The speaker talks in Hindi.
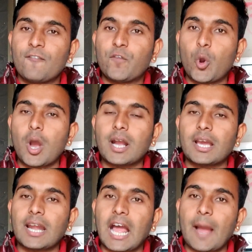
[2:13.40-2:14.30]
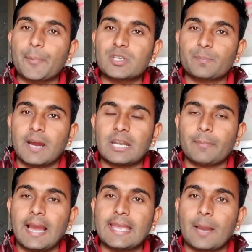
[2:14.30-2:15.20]
वो अगर आप स्मार्ट
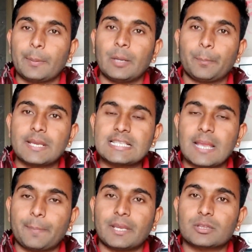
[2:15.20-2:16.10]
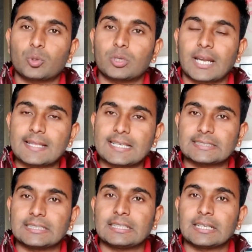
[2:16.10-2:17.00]
बाय या फिर पेजेप के थ्रू
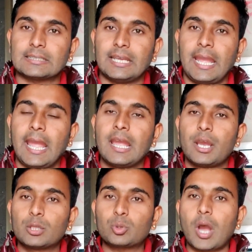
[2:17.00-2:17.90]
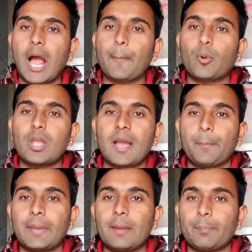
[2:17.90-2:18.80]
ट्रांजेक्शन करते हैं तो आपको यहाँ
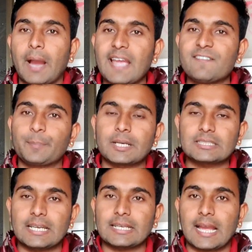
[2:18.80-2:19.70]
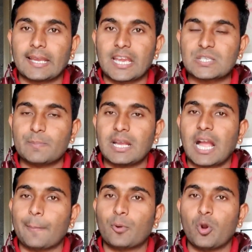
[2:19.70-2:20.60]
पे फाइव परसेंट का कैशबैक
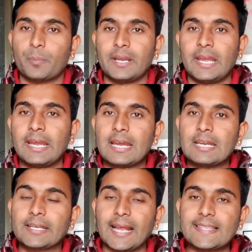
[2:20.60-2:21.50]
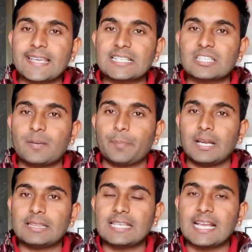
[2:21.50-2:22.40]
आपको अपने ट्रांजेक्शन
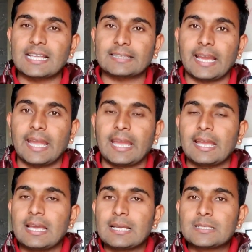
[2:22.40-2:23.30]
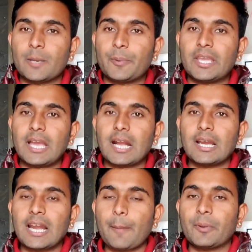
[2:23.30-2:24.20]
पर दिया जाता है जबकि
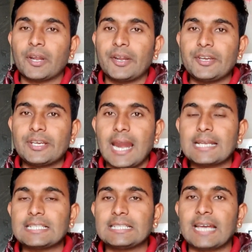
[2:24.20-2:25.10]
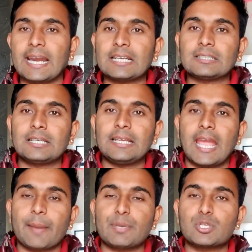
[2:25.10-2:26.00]
अगर आप क्रेडिट कार्ड से डायरेक्टली
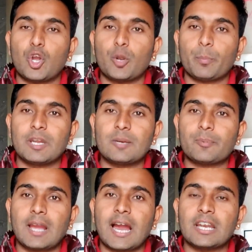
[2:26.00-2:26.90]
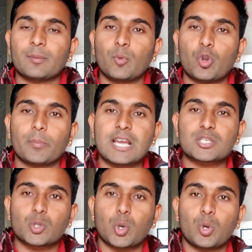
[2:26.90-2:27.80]
एमेजोन फ्लिपकार्ट बुक माई
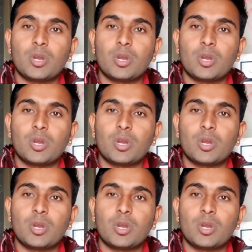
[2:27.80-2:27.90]
शो